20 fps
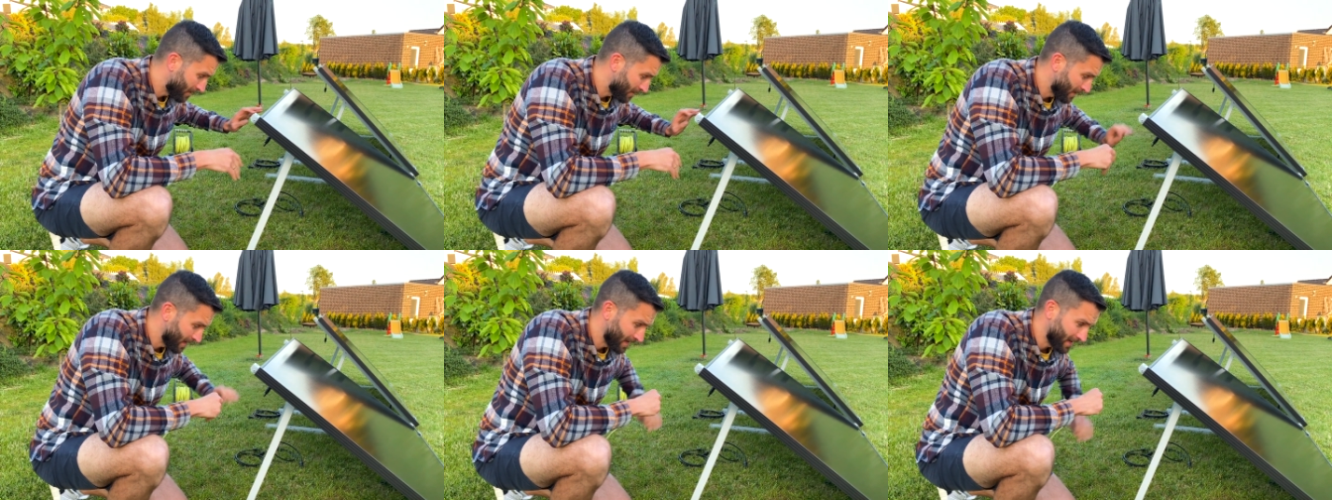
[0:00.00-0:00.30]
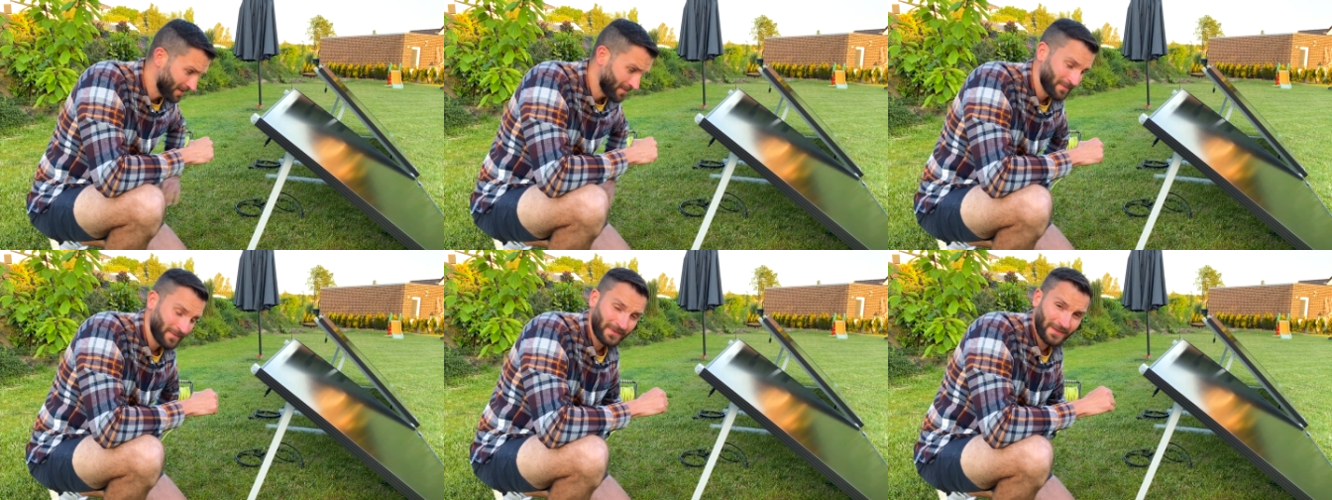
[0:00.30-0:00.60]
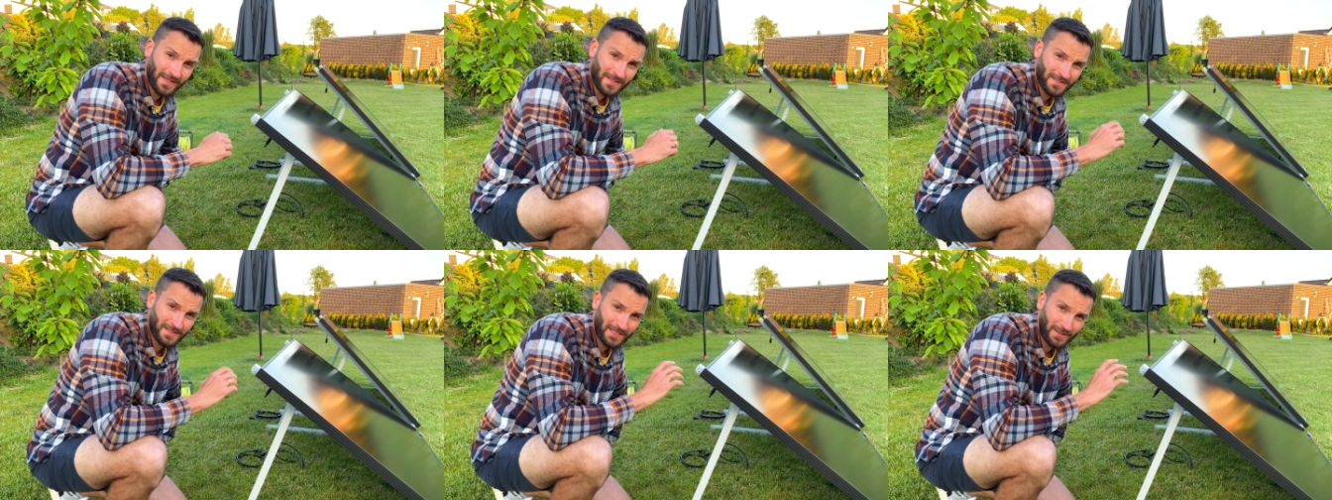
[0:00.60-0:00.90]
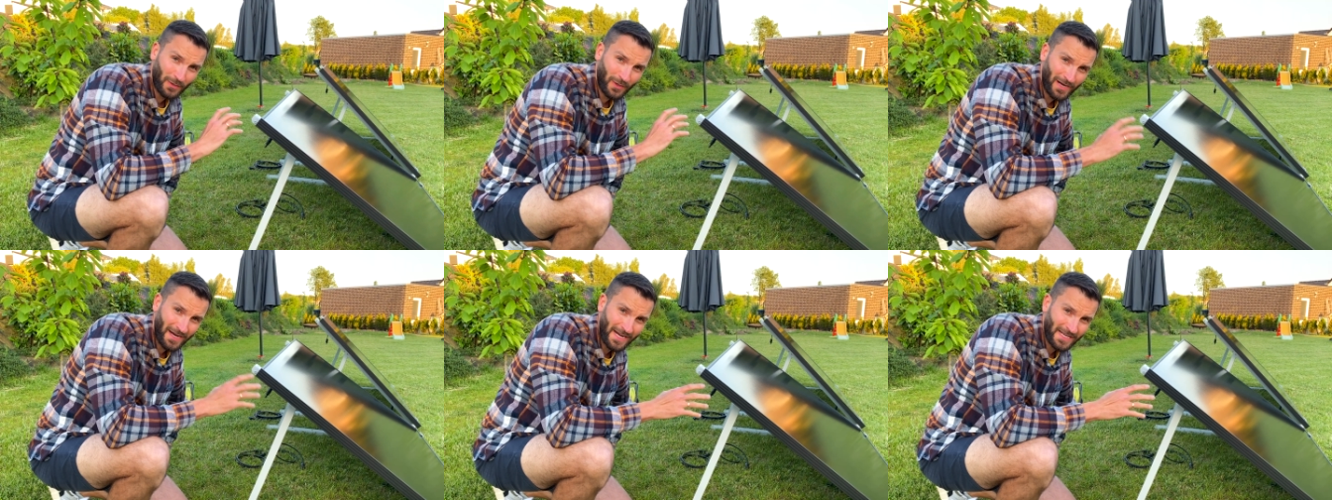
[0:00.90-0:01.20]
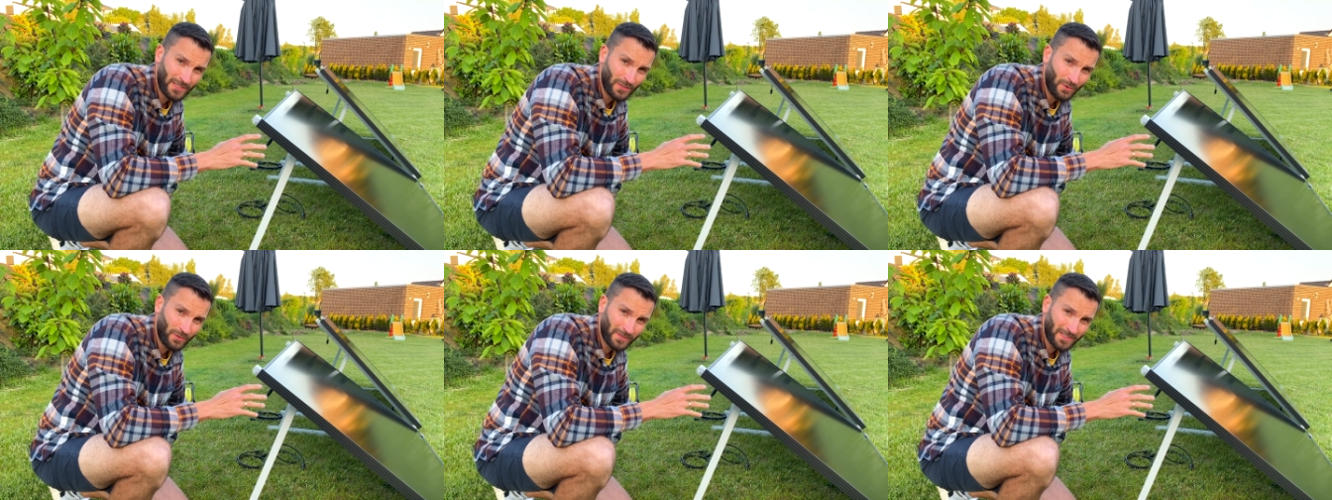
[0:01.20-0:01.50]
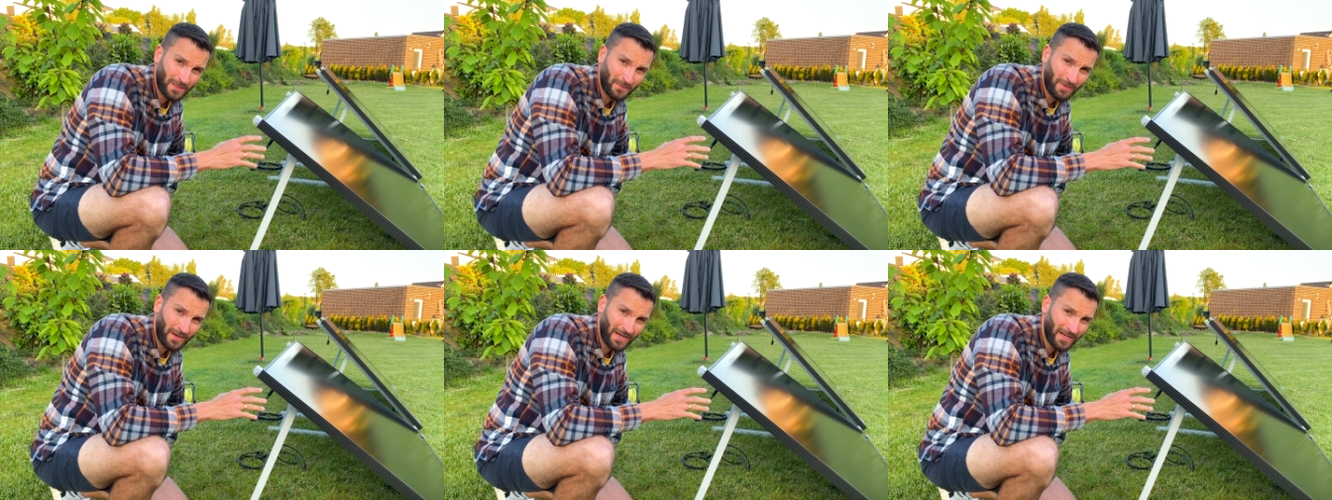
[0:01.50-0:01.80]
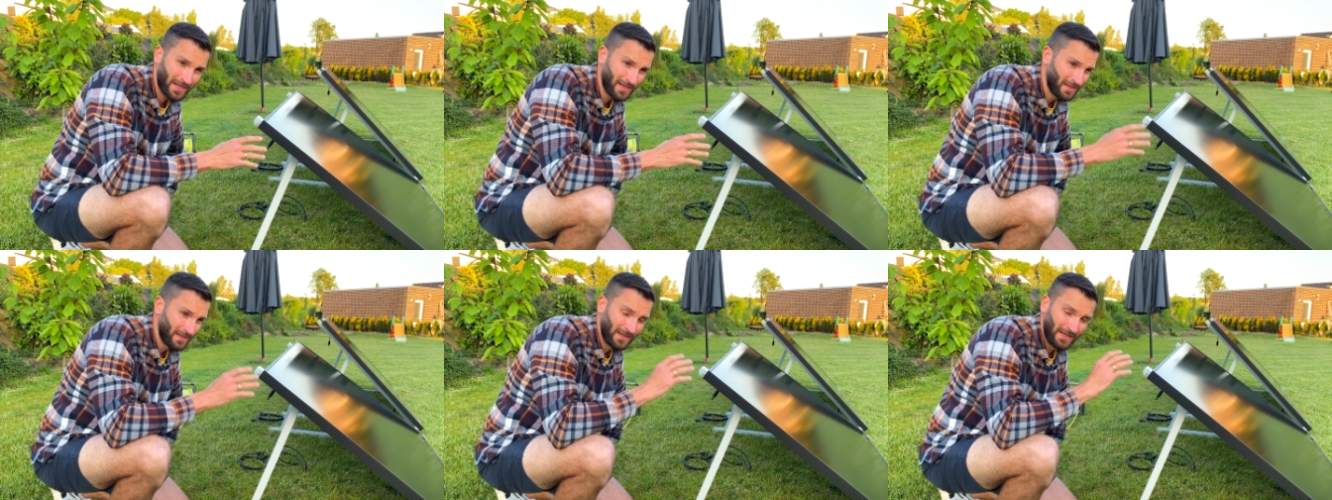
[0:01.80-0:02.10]
Ja, da sind noch Halterungen
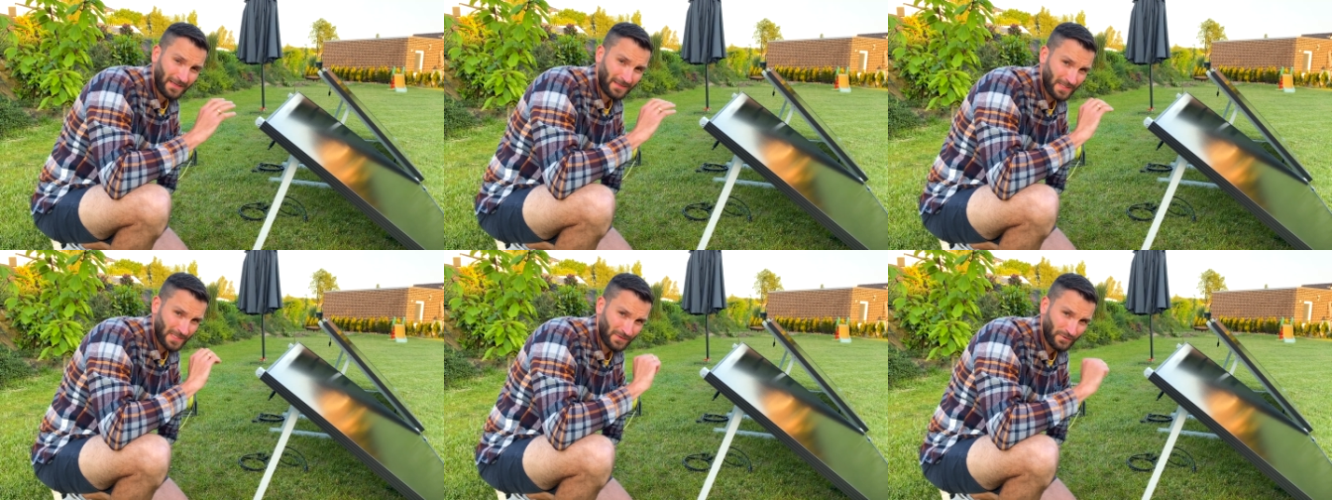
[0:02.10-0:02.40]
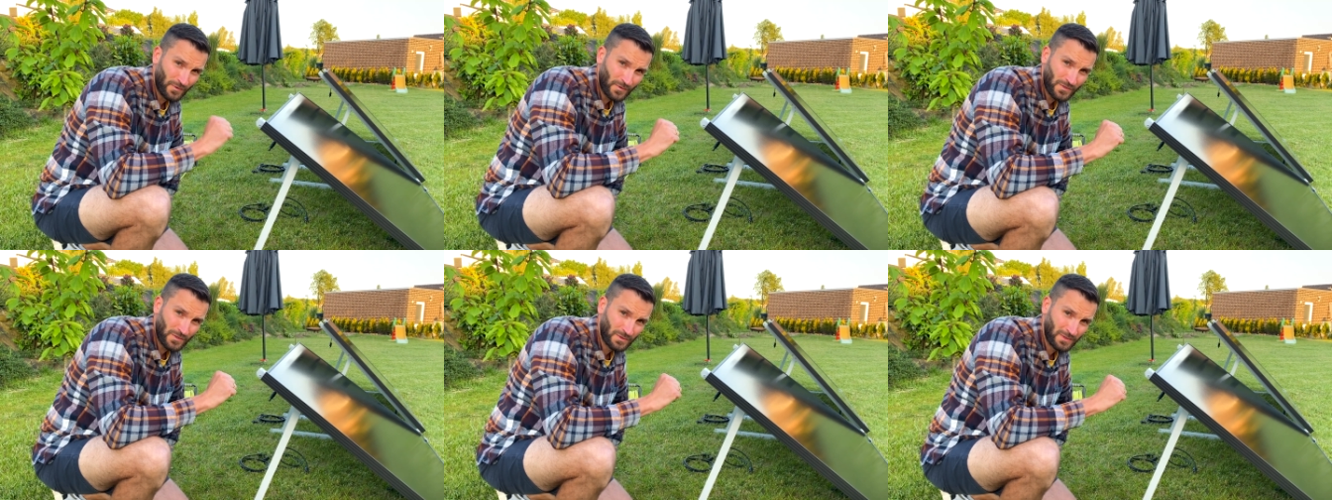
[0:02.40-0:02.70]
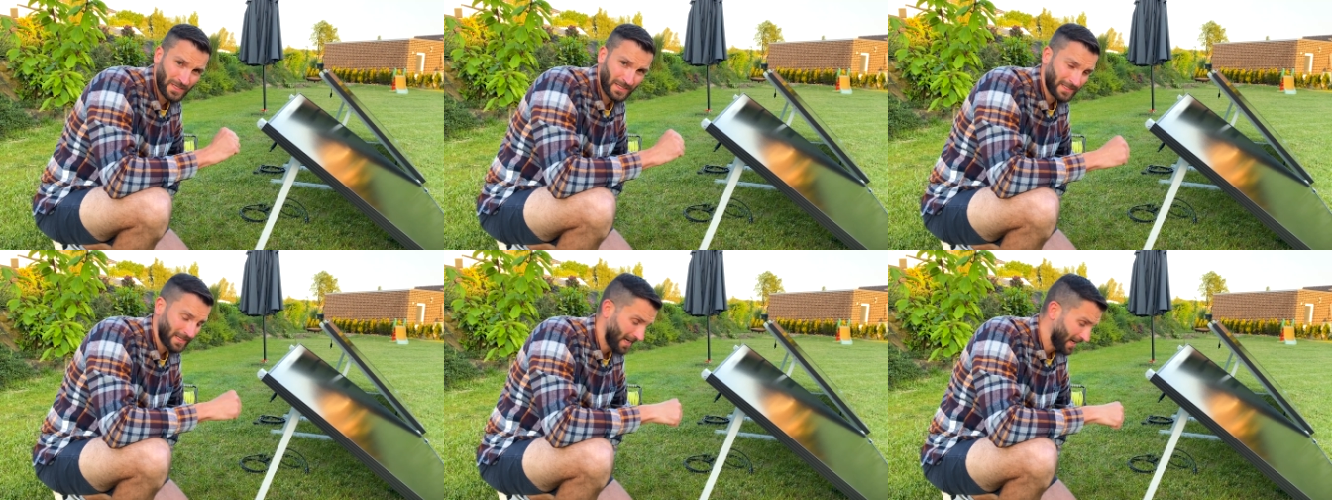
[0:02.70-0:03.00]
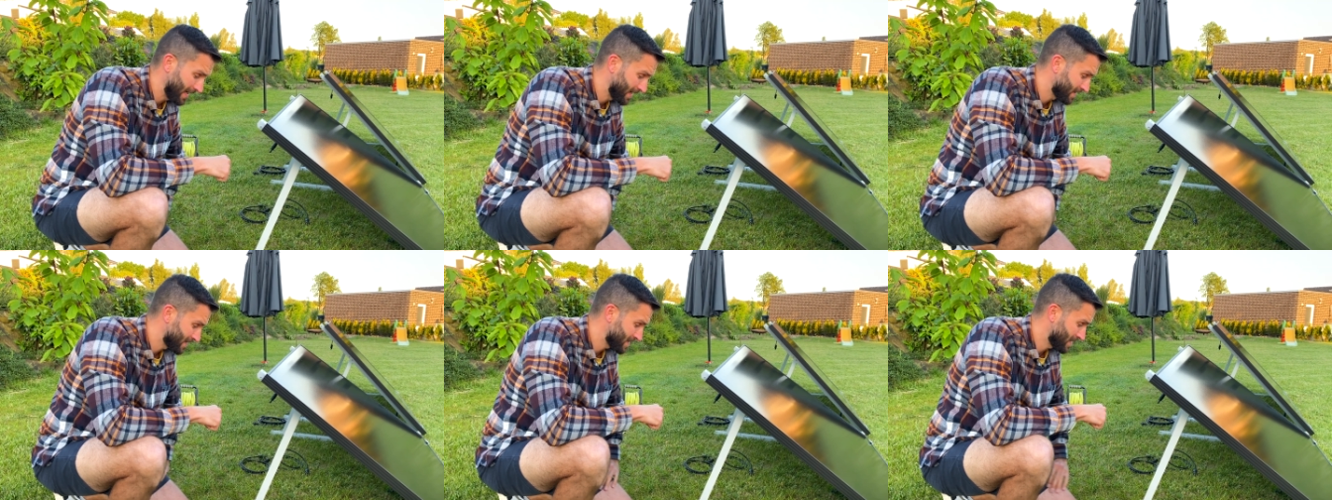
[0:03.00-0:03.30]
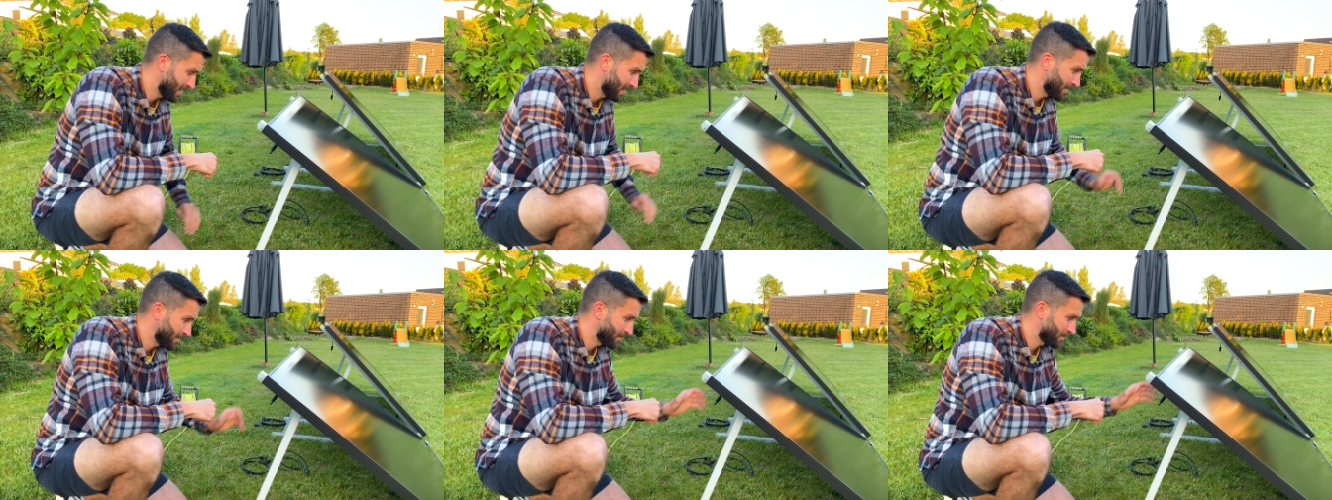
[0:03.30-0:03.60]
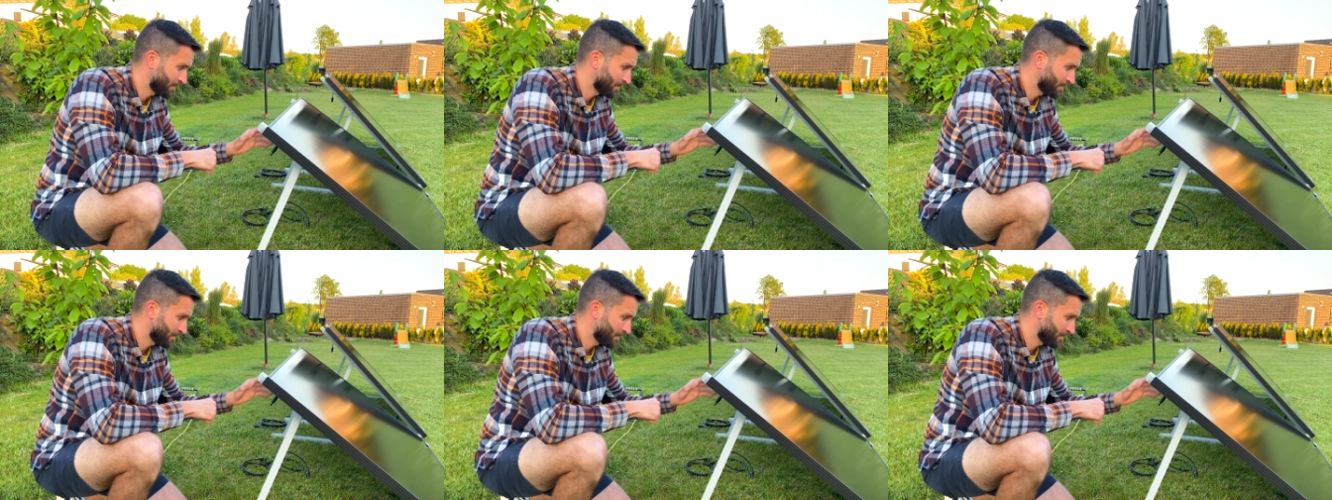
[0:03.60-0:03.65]
dabei, das funktioniert 1A.